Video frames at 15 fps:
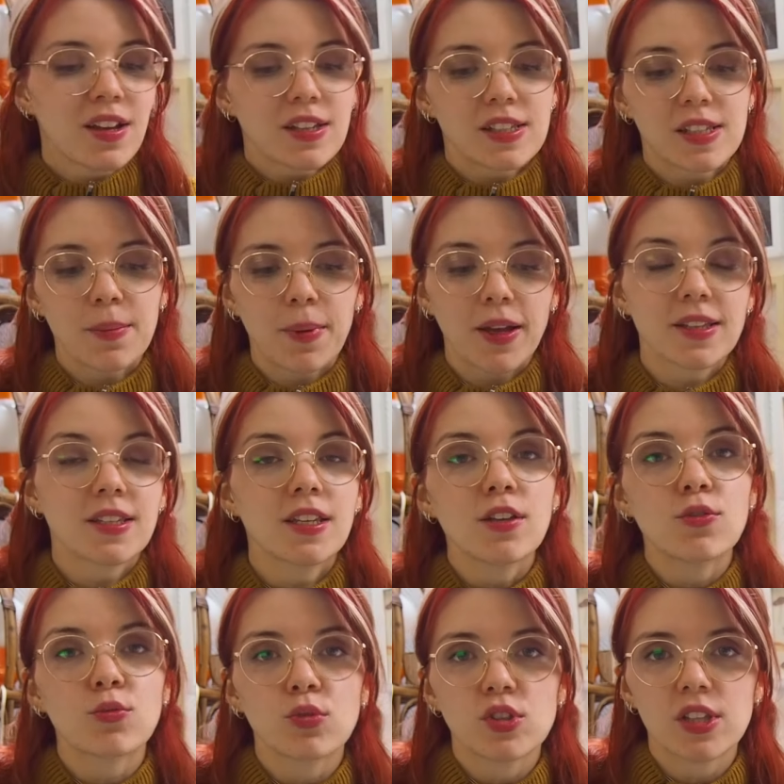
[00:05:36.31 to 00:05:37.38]
C'est parti,
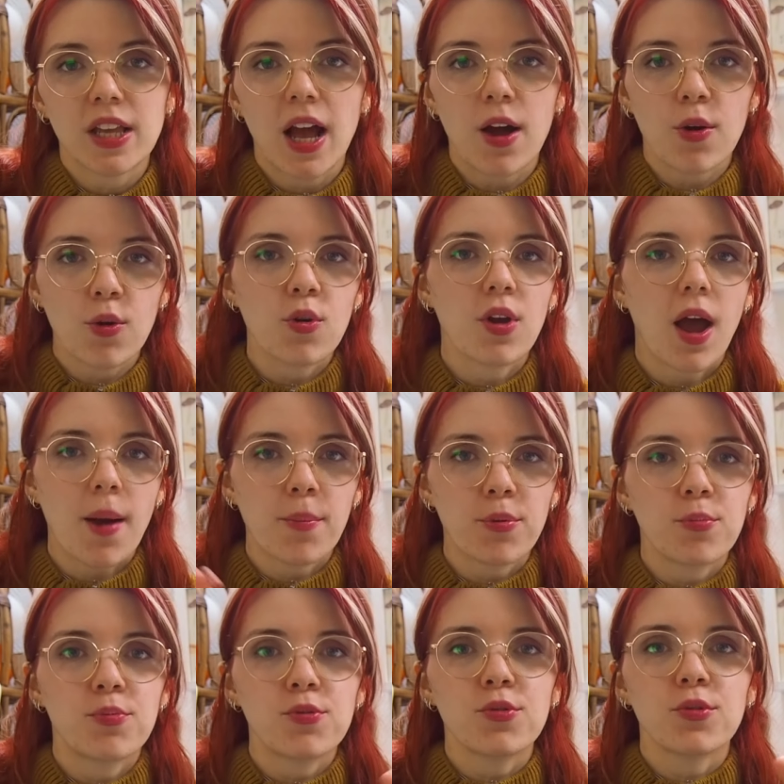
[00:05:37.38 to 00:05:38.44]
donc c'est un haul un
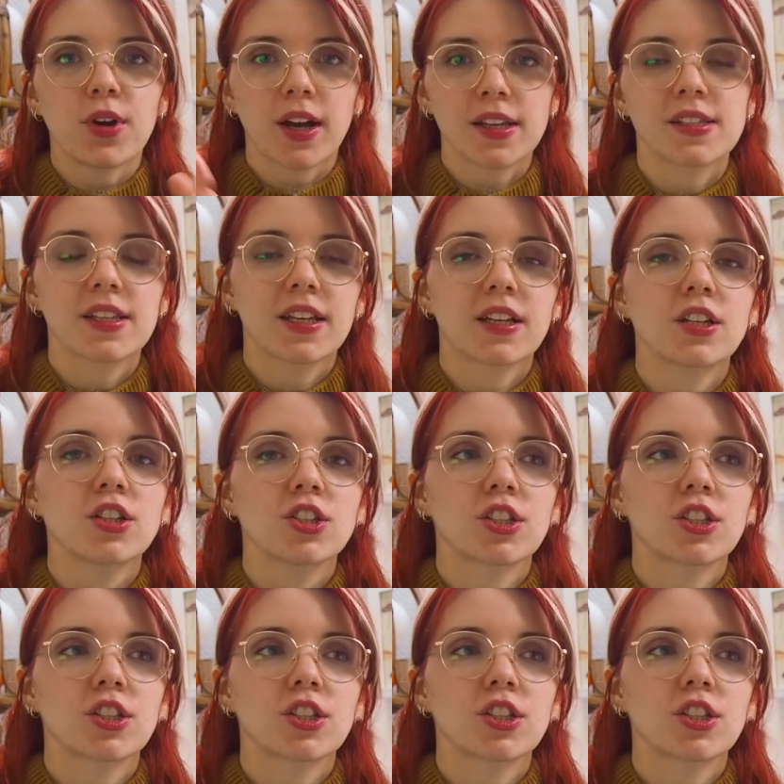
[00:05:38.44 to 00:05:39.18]
peu plus restreint.